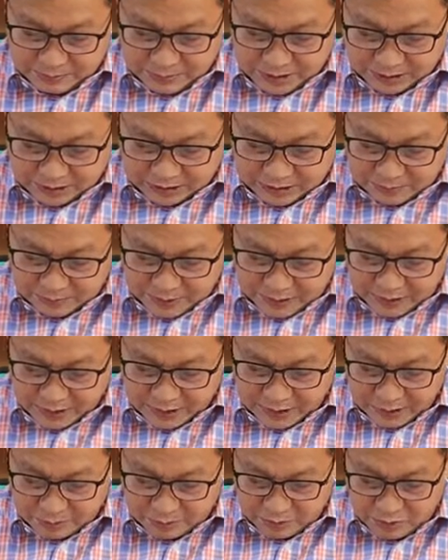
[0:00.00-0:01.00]

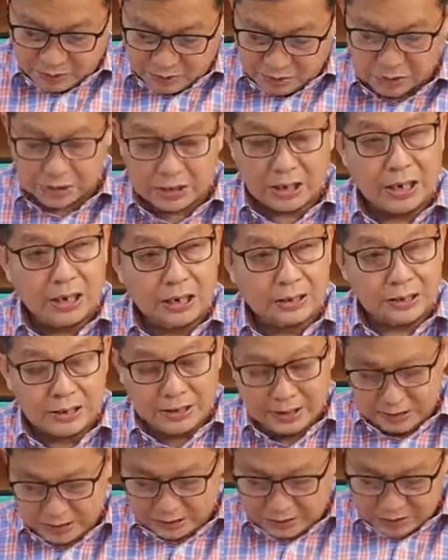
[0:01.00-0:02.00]
matibay na muog na
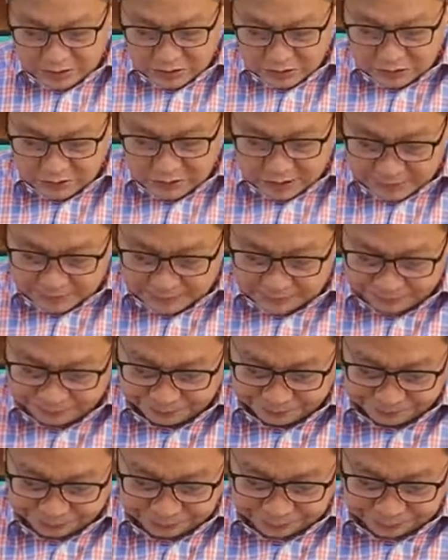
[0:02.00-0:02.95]
aking kanlungan.